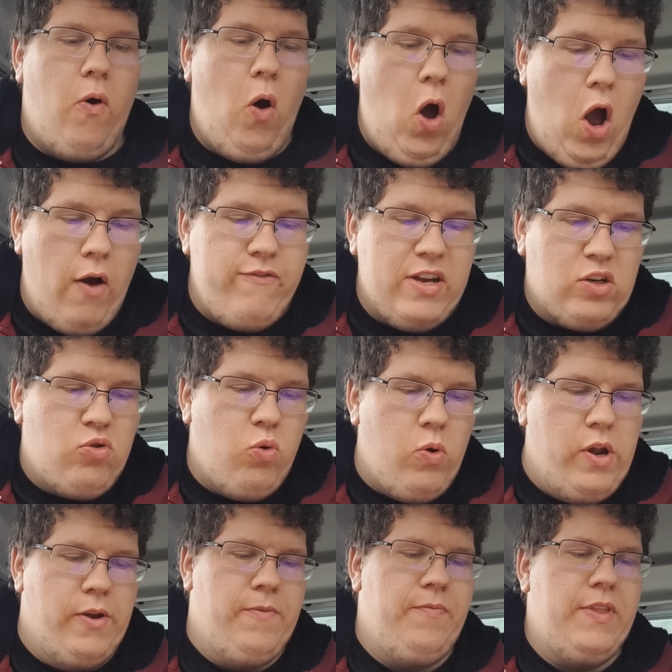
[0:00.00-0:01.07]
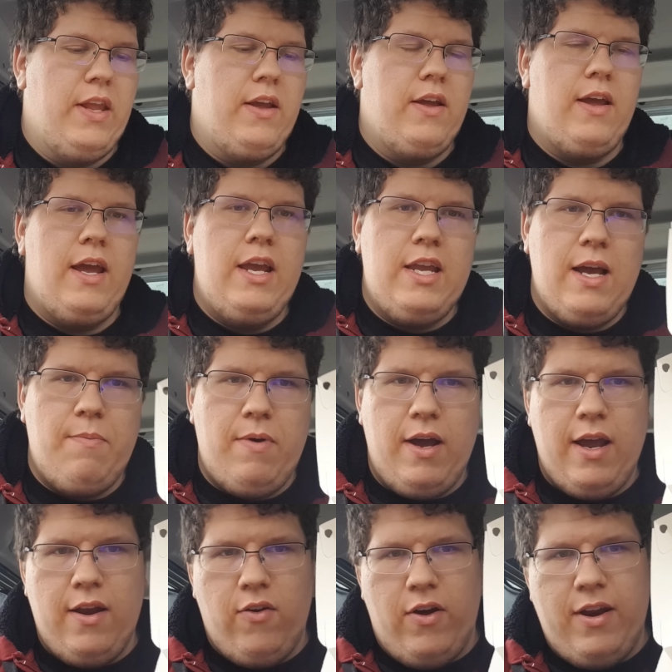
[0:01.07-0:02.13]
Oh, wie cool. Ich habe
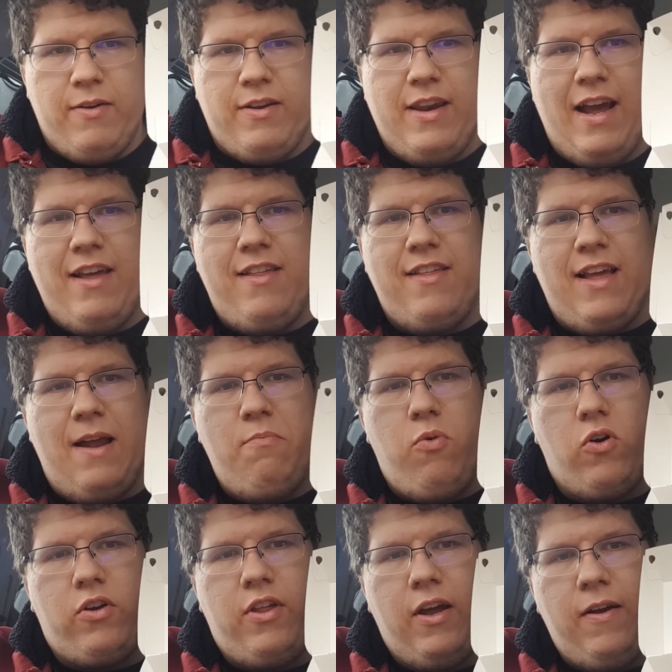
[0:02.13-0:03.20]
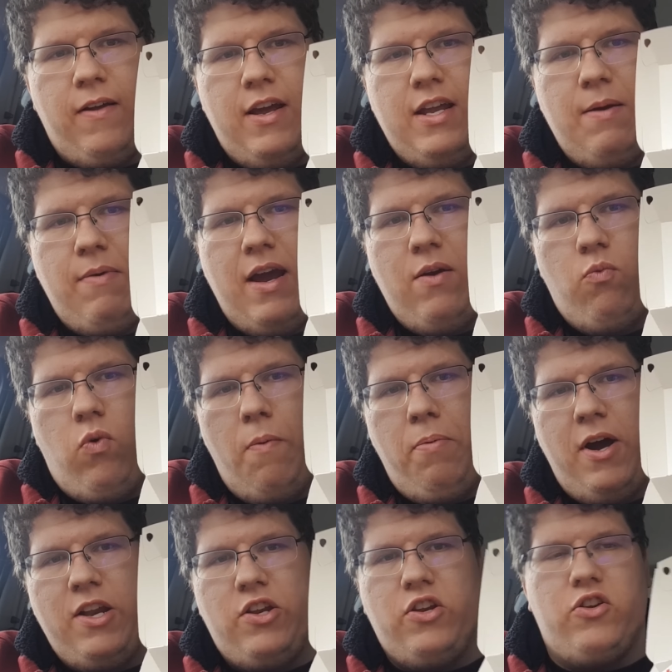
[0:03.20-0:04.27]
einen, Leute, nices Unboxing. Ich habe einen
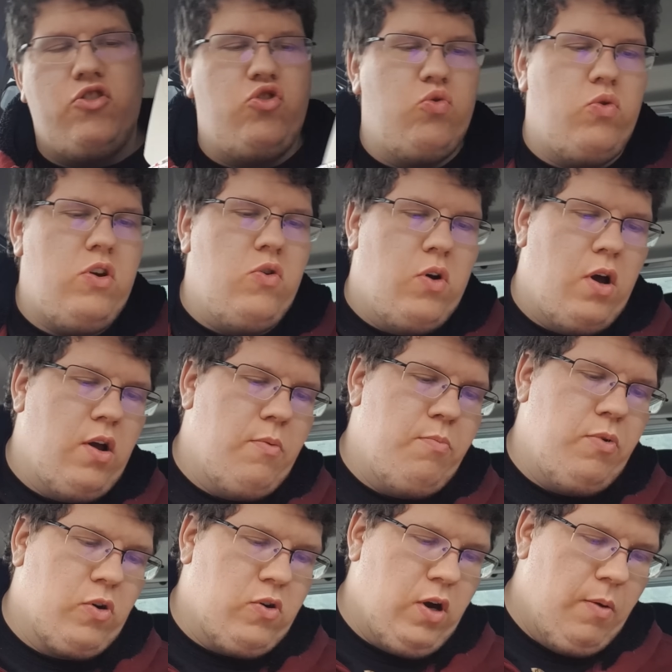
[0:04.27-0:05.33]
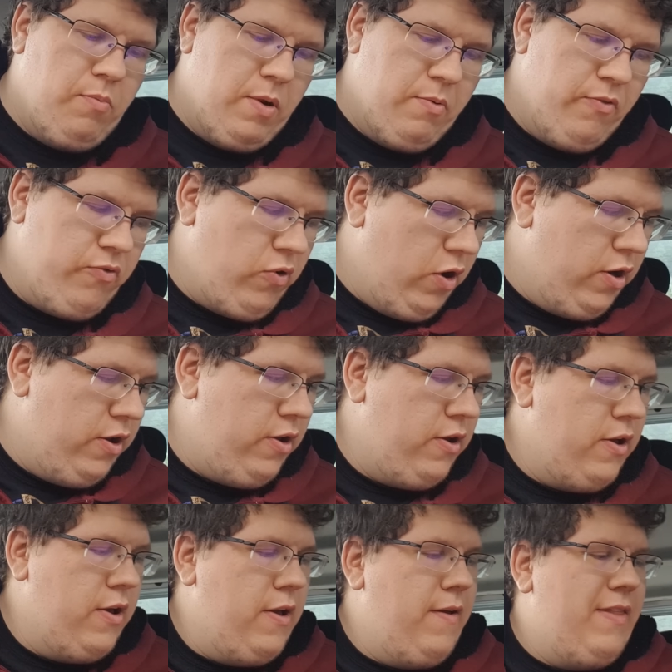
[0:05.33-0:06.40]
Whopper Junior bekommen, liebe Freunde.
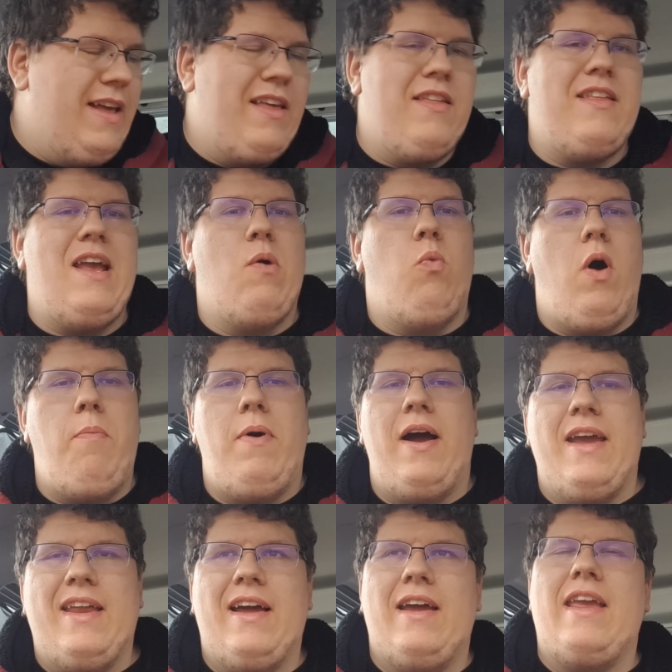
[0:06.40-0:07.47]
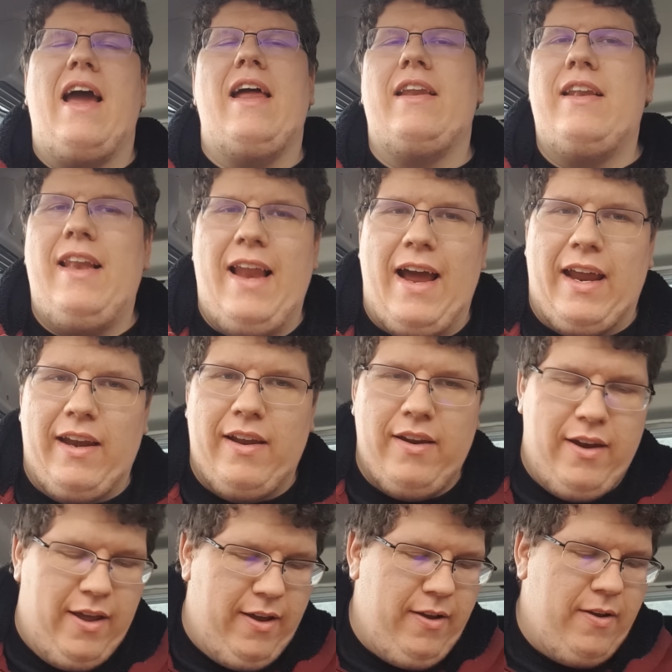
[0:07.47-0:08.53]
Das ist der Whopper ja in klein.
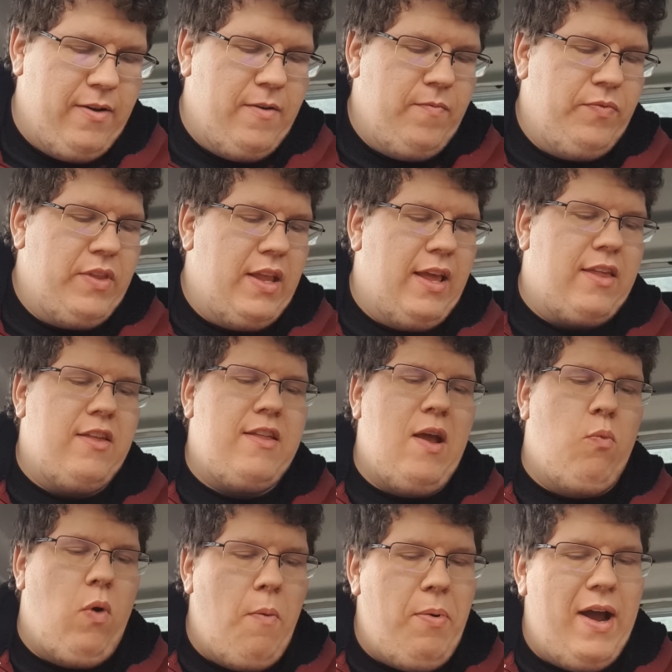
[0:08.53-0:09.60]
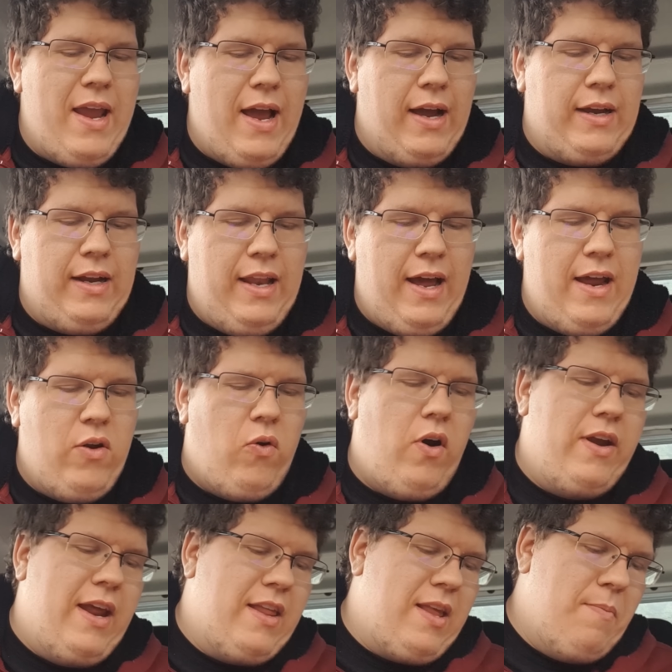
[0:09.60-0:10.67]
Ne? Das ist der Whopper ja in klein.
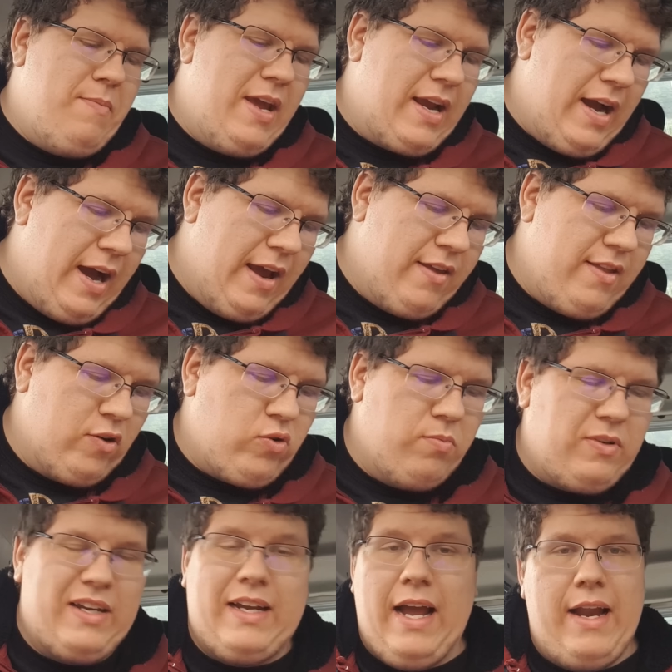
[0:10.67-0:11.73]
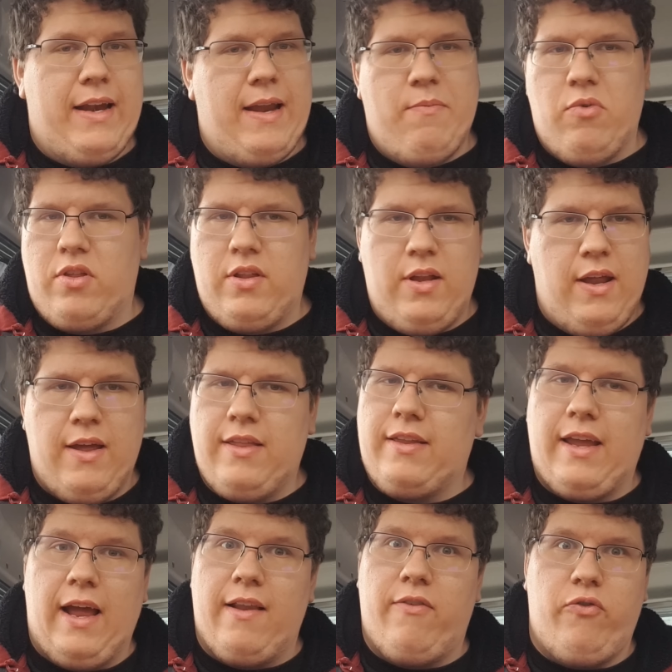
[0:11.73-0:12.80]
Oh, der ist ja mega heiß. Der kommt, der muss, der
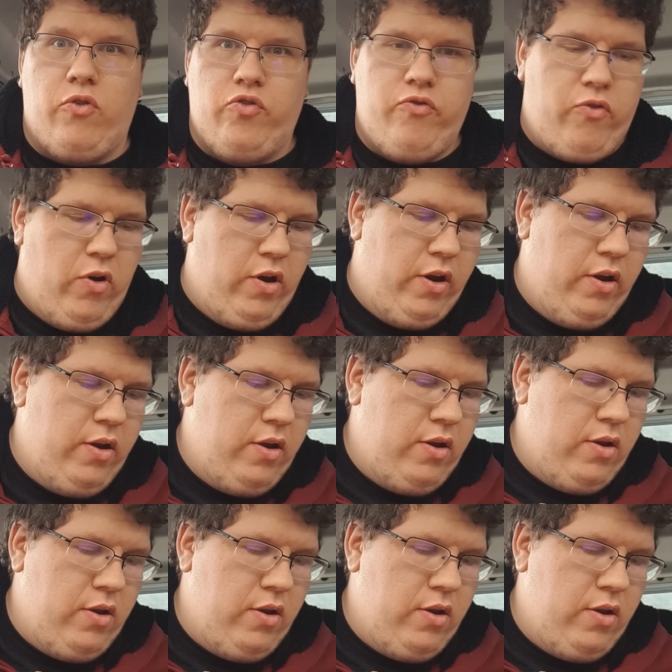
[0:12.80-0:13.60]
ist ganz frisch, Freunde.